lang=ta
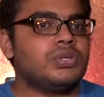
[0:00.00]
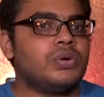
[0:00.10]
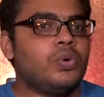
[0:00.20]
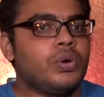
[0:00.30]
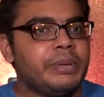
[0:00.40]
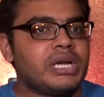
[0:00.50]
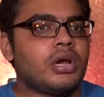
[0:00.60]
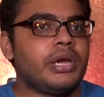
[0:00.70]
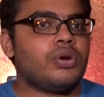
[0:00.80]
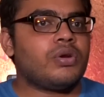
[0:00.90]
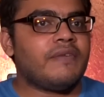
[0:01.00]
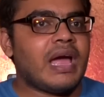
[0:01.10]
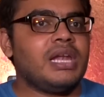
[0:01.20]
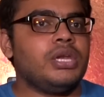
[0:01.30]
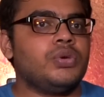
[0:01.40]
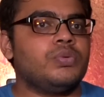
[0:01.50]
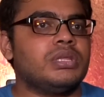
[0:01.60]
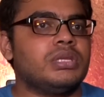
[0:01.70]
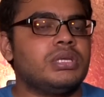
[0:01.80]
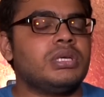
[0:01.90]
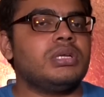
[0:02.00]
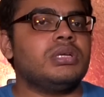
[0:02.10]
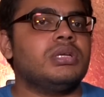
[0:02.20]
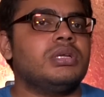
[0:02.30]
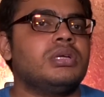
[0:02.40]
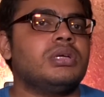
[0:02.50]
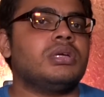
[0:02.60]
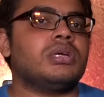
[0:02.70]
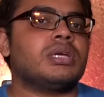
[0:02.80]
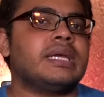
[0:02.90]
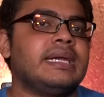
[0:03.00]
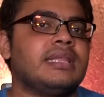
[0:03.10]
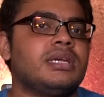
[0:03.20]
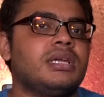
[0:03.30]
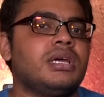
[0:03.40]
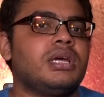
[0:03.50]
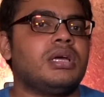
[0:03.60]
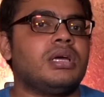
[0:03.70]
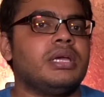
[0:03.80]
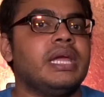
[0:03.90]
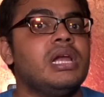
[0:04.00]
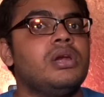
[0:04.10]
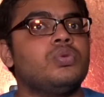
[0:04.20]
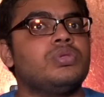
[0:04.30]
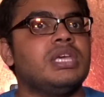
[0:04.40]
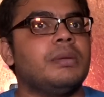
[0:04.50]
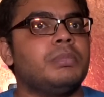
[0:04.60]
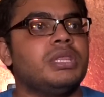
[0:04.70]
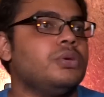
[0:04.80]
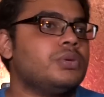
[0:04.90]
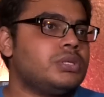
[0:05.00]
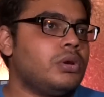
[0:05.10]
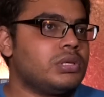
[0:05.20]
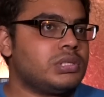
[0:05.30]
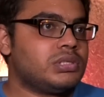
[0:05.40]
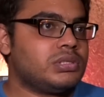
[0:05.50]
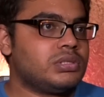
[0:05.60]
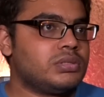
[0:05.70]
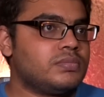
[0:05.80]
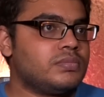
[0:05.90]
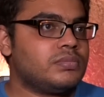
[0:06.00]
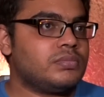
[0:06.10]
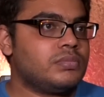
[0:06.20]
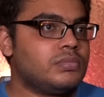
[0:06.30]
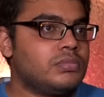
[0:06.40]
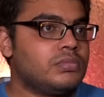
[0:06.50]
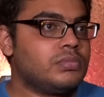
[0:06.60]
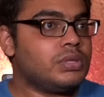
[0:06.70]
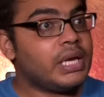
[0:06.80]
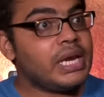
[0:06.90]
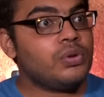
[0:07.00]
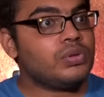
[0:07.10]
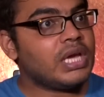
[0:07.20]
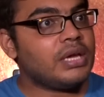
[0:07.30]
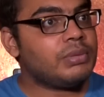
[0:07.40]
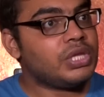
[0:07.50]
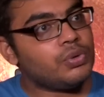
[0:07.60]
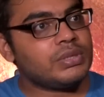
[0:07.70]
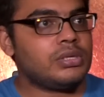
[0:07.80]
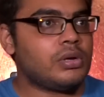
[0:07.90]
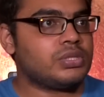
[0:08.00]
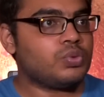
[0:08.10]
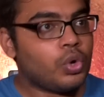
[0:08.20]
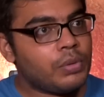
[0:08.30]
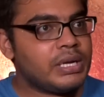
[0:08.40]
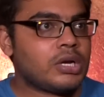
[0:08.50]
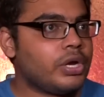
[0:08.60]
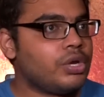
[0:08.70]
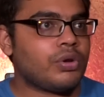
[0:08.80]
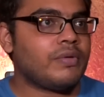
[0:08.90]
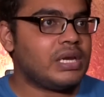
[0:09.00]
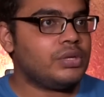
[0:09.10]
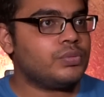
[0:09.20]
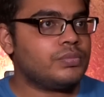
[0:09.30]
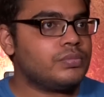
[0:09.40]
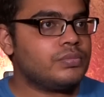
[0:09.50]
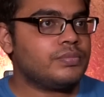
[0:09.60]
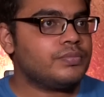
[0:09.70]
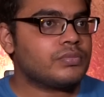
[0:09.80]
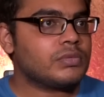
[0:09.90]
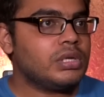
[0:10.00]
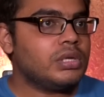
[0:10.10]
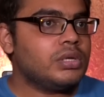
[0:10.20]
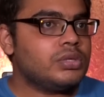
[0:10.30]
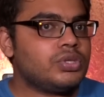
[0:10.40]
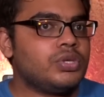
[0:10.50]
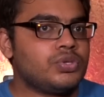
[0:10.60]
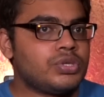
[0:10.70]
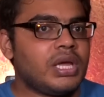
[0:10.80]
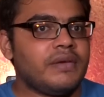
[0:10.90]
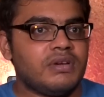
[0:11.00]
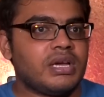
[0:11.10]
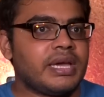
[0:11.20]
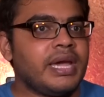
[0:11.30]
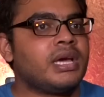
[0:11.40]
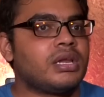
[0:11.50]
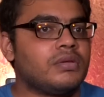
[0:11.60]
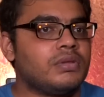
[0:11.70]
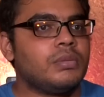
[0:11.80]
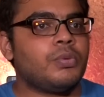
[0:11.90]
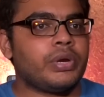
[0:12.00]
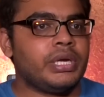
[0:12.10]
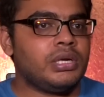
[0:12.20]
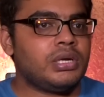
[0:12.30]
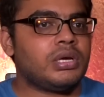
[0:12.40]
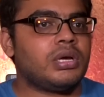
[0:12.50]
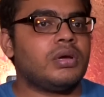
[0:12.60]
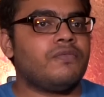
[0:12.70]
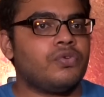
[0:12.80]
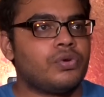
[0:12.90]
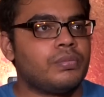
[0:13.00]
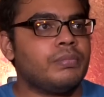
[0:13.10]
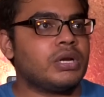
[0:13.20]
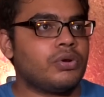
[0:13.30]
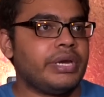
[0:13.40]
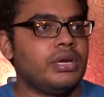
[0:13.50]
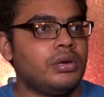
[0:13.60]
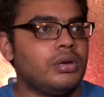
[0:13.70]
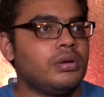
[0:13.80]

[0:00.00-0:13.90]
ஸோ ஒரு பிட்காயினோட வேல்யூ வந்துட்டு கிட்டத்தட்ட எழுநூற்றி எண்பது யூஎஸ் டாலர்ஸ் எழுநூற்றி ஐம்பது யூஎஸ் டாலர்ஸ் ஒரு பிட்காயினோட வேல்யூ ஸோ யூஸ்வலாக இவங்க கேட்குறது வந்து பாயிண்ட் ஃபோர் பிட்காயின்